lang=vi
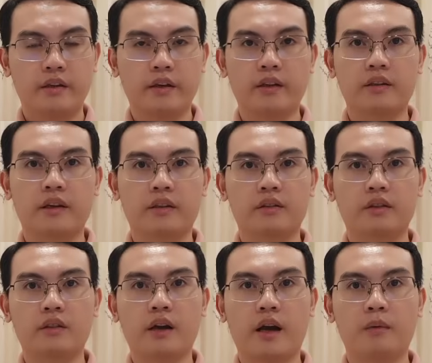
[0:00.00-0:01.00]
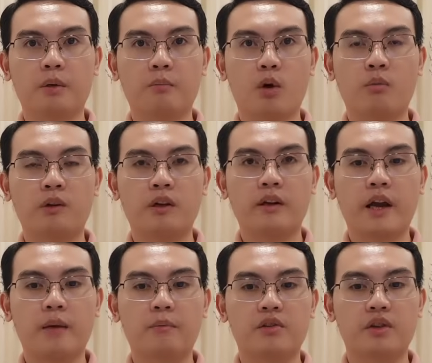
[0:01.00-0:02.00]
đã tăng từ 21 đến
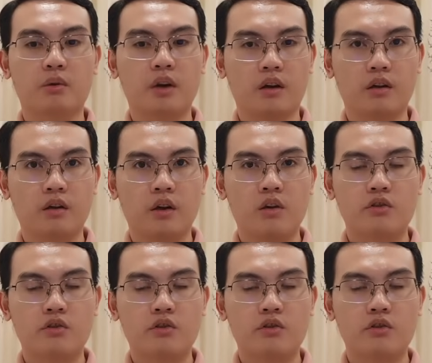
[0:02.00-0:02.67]
26 lần –